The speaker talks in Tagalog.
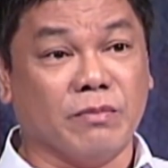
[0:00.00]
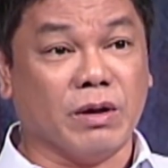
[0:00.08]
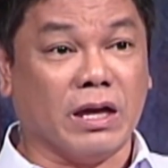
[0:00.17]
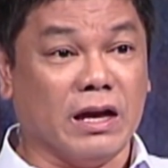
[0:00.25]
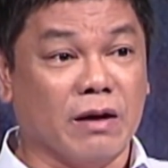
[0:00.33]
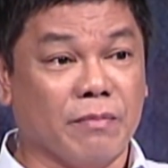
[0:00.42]
niyang
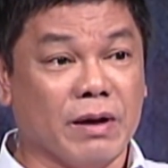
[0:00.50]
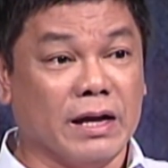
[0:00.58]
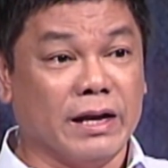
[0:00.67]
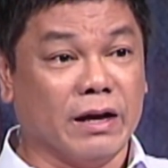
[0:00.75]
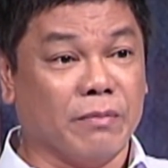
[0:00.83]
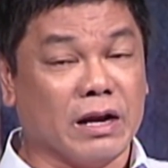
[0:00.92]
maging ama
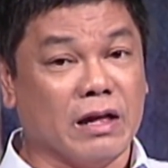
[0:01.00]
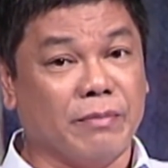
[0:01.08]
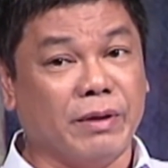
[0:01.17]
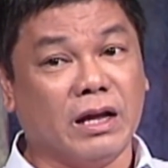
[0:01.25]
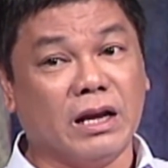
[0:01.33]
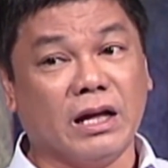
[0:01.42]
ng
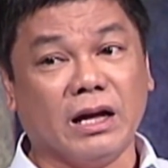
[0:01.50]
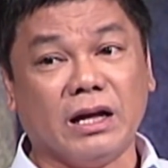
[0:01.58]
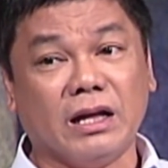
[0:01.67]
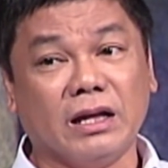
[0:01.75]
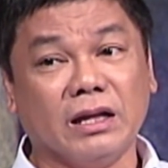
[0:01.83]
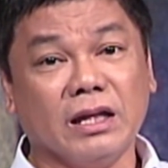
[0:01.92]
maraming anak
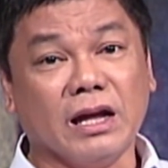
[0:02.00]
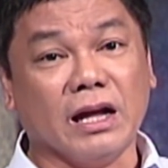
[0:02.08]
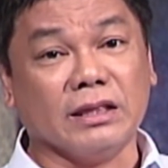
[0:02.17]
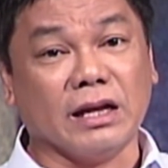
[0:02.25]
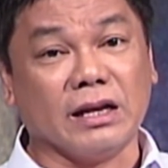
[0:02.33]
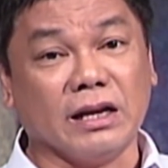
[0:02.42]

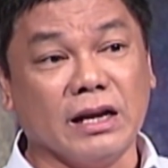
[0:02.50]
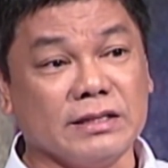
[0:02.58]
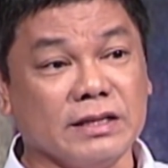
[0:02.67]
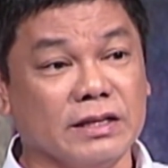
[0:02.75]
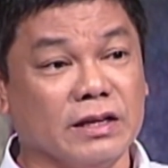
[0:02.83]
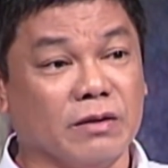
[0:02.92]
at
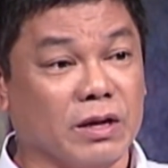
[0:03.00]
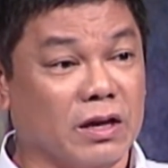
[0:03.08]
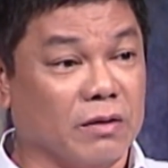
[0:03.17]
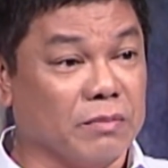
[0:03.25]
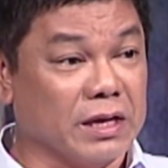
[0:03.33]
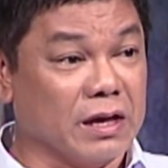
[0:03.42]
naranasan niyang
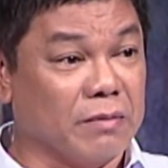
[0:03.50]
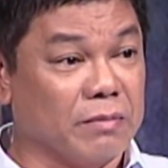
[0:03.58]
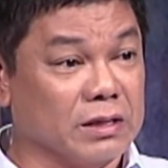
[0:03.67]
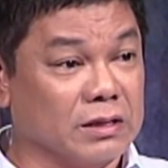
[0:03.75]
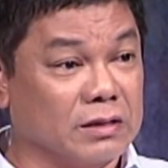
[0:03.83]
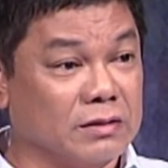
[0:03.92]
maging mayaman.